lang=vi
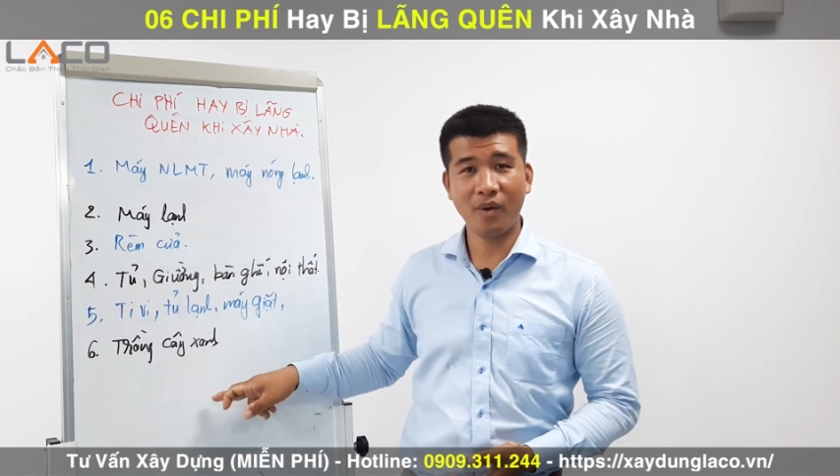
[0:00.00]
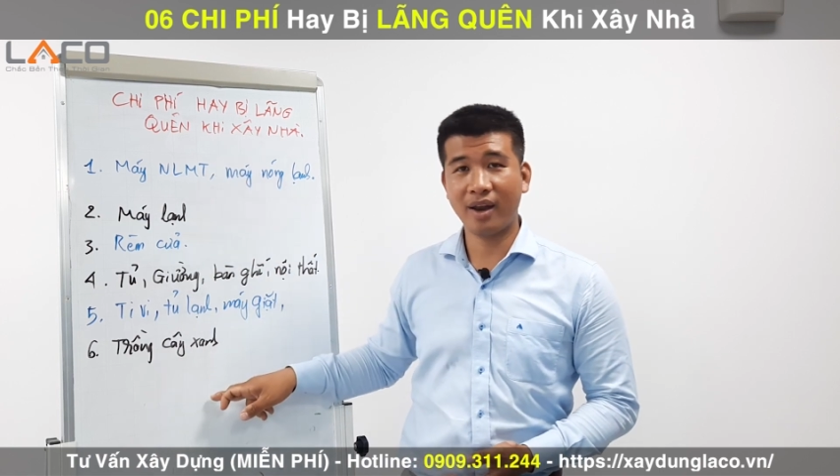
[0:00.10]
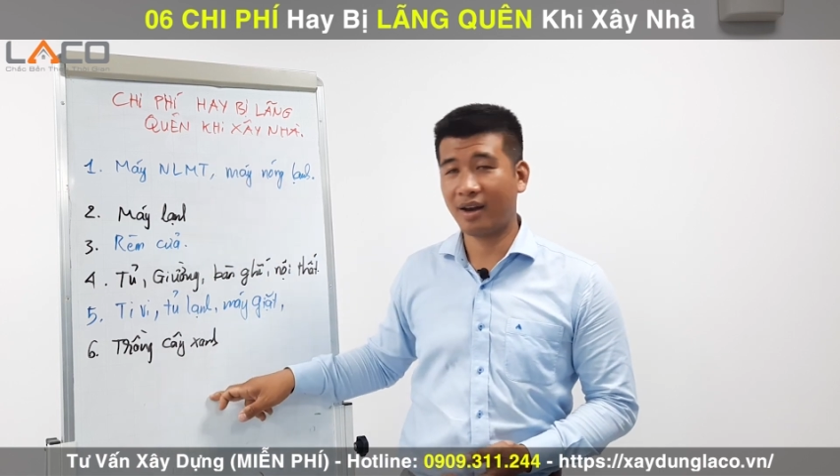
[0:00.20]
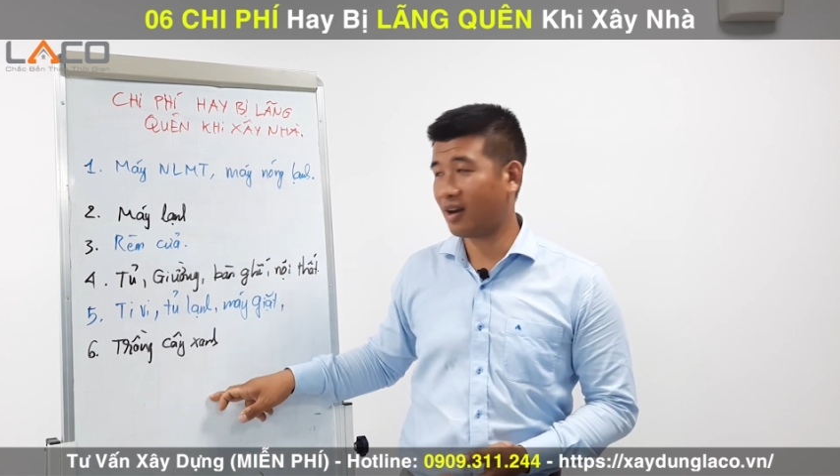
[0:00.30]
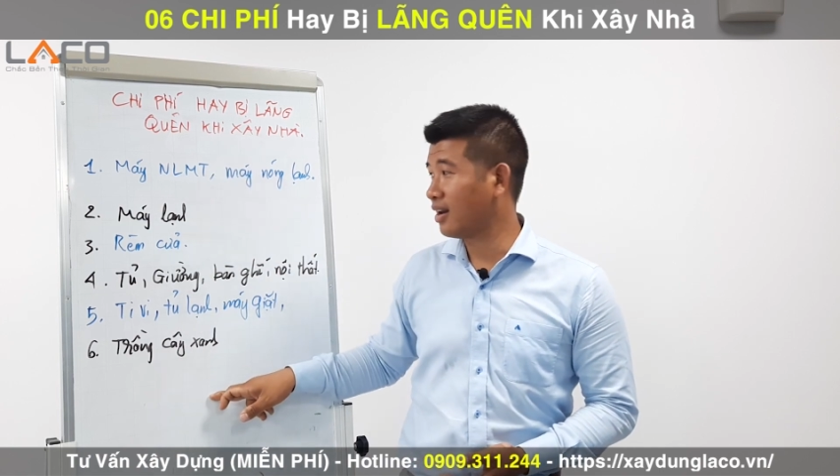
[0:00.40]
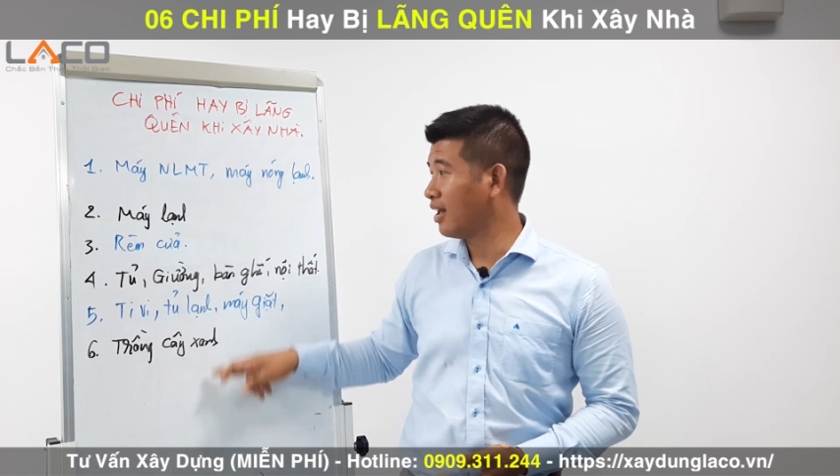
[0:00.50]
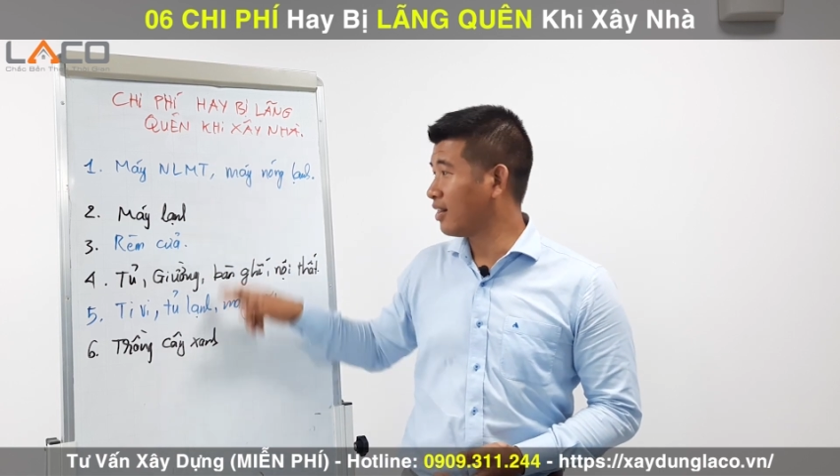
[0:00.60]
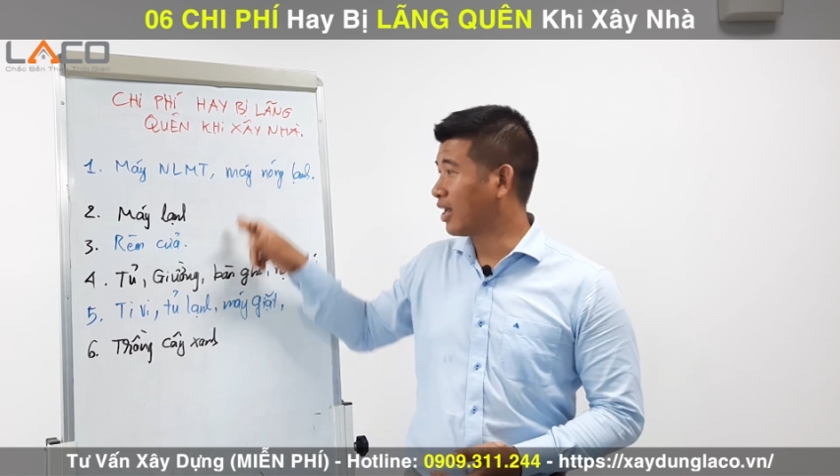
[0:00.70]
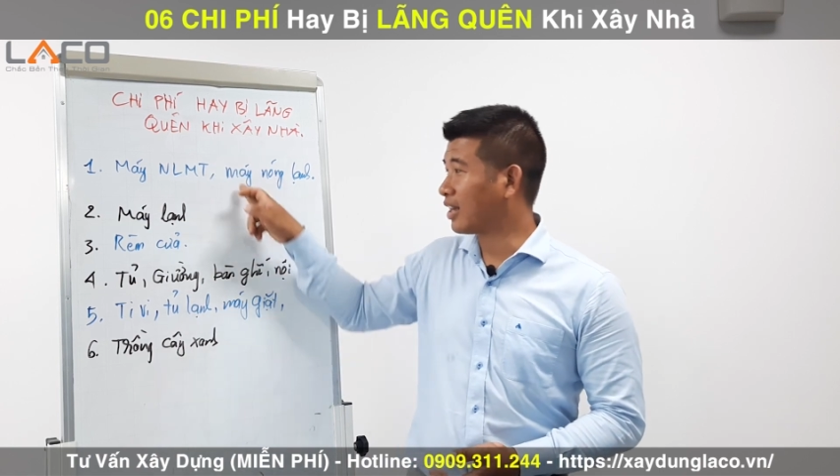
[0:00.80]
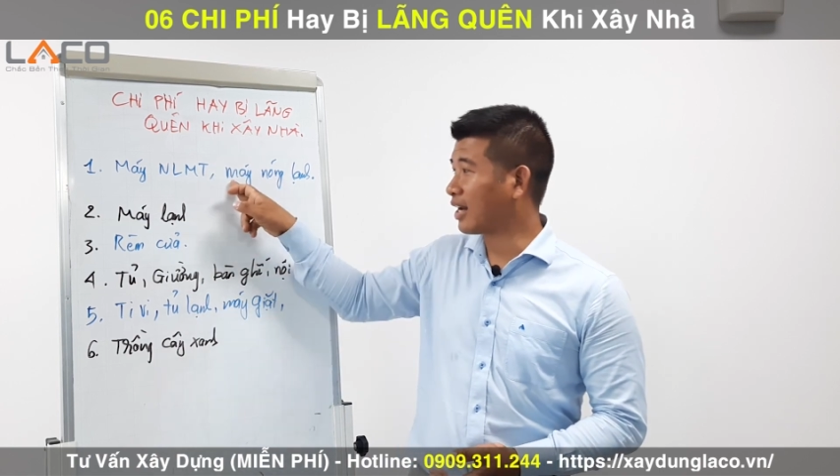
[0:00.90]
quên
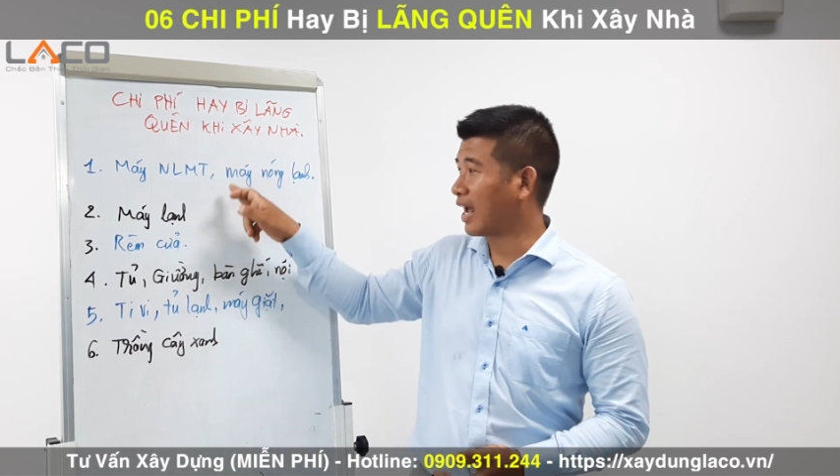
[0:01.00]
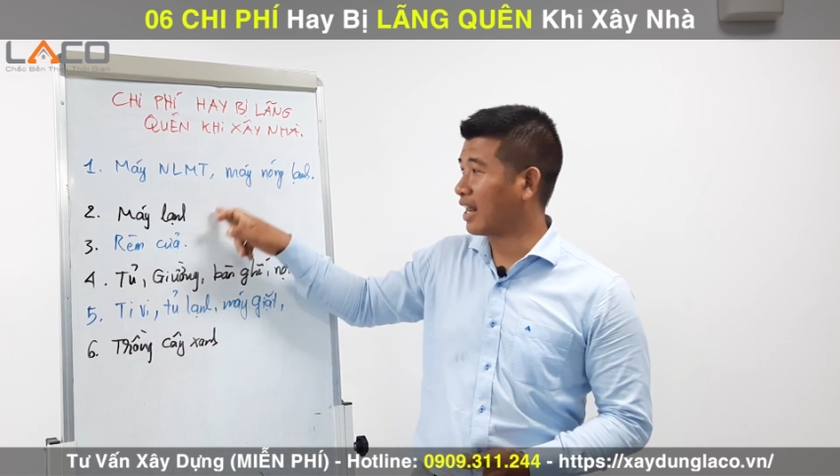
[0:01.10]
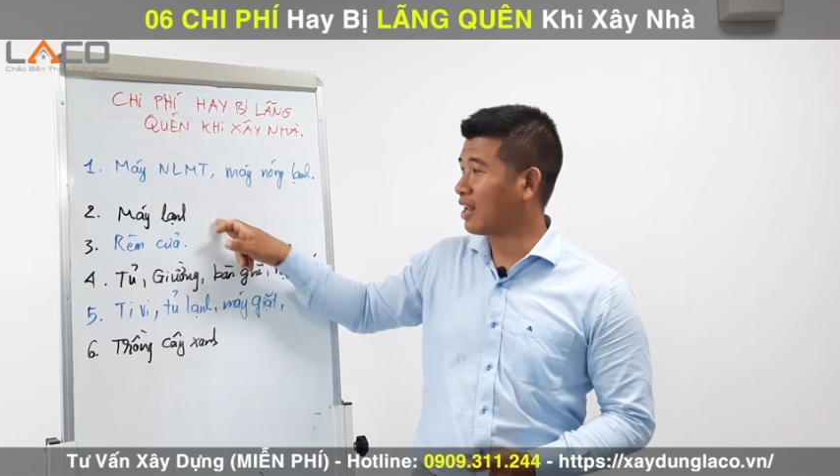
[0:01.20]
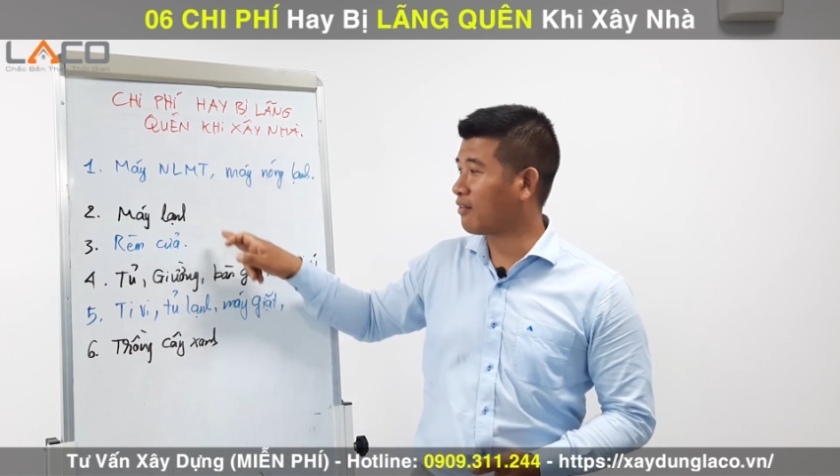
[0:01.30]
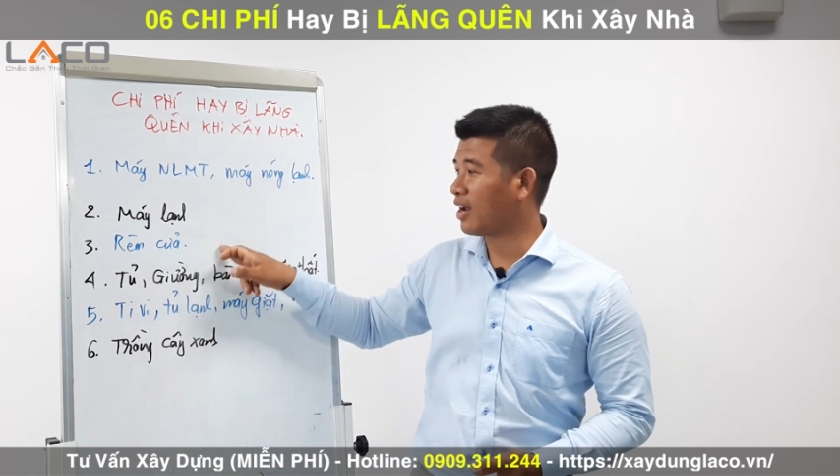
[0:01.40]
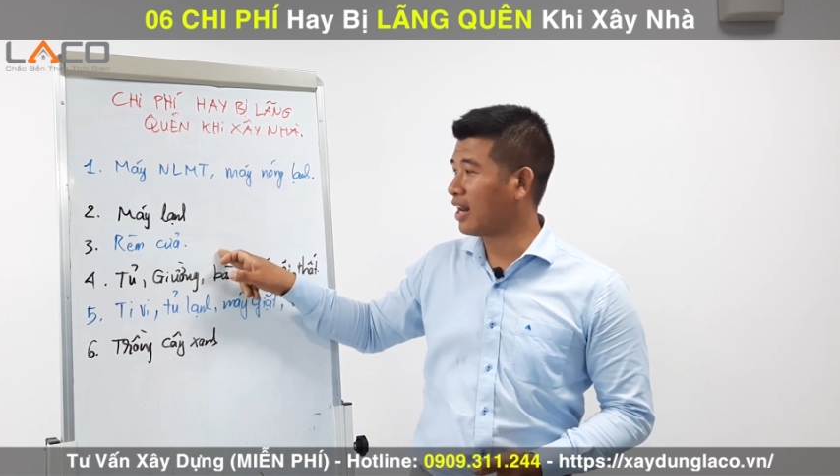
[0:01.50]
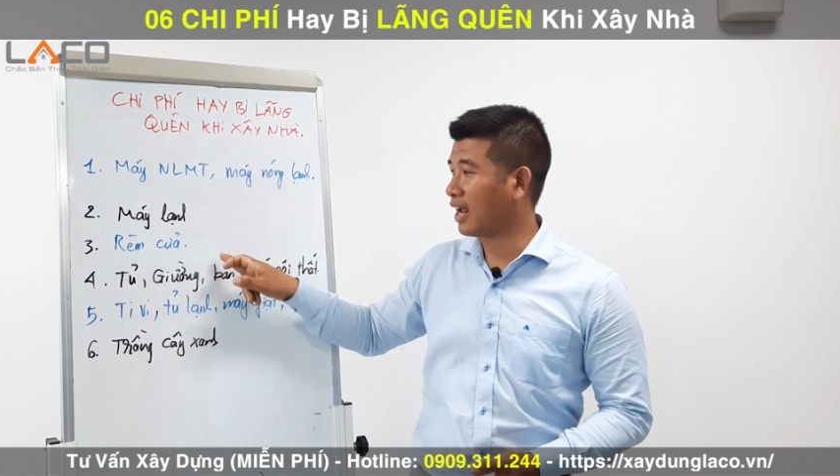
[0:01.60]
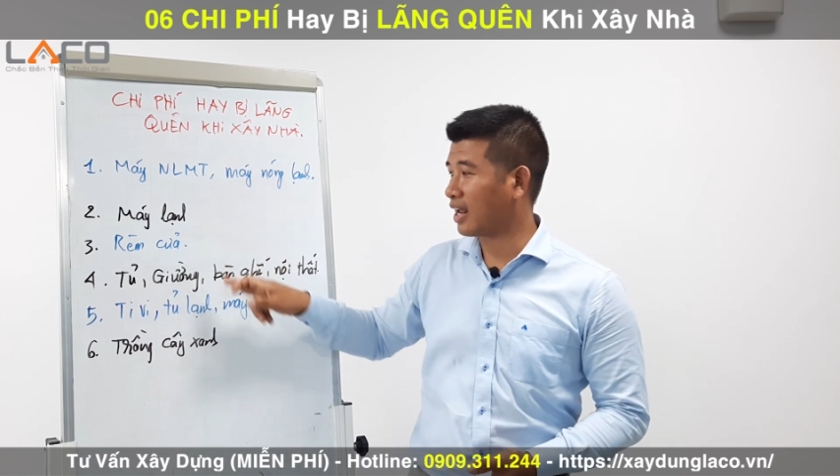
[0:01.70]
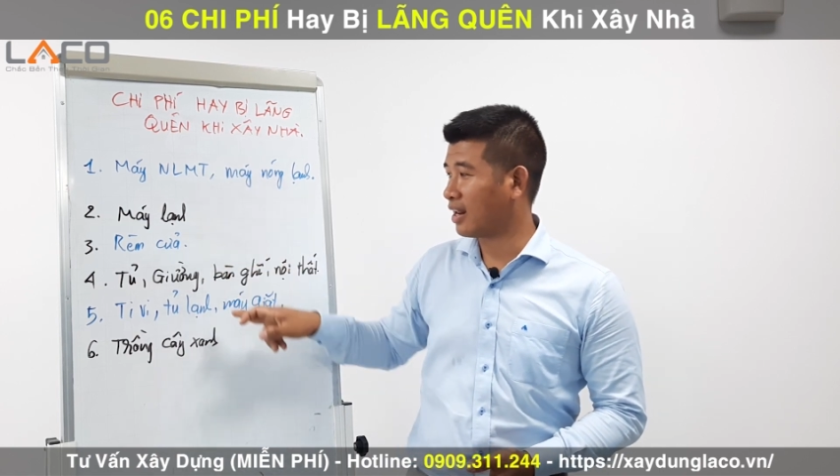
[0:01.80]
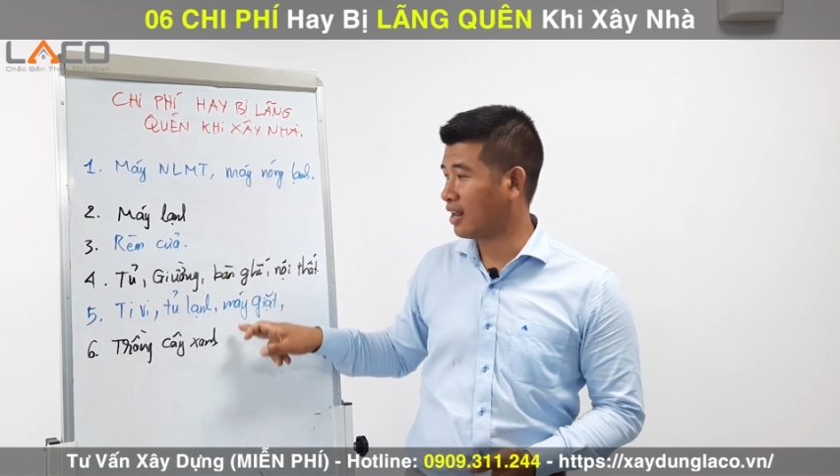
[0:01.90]
thì tất cả chi phí này